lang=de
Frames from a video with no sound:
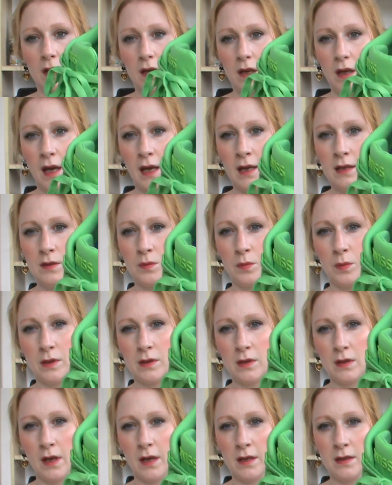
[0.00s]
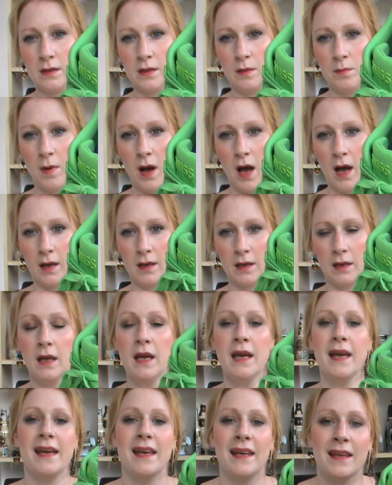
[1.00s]
K-Swiss heißt die Marke.
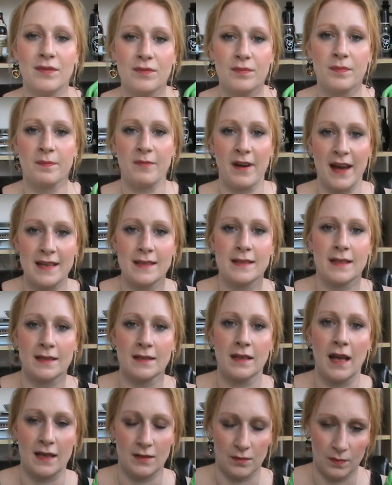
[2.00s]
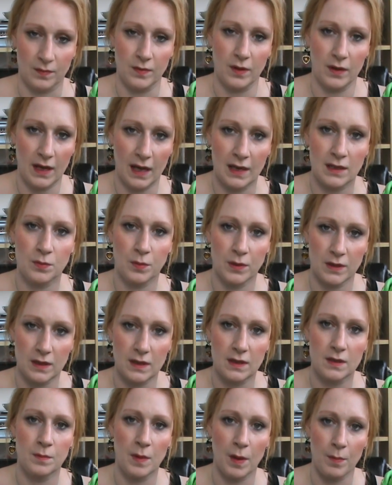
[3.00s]
Ich weiß das, also K-Swiss
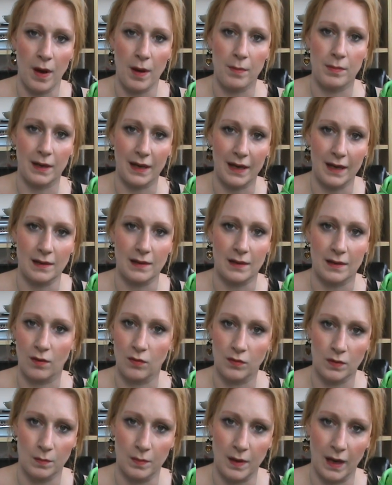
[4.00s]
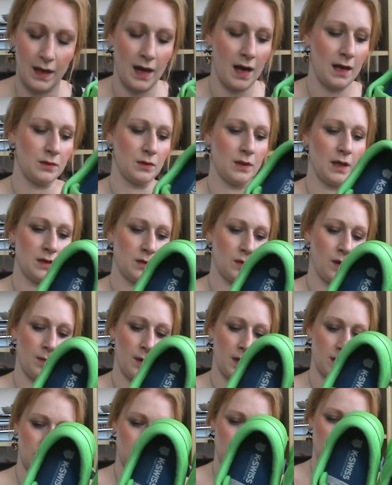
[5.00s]
ist mir mal begegnet auf einem Plakat oder so,
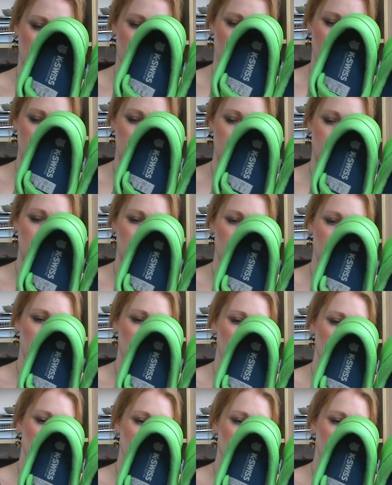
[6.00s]
aber ansonsten weiß ich nicht viel über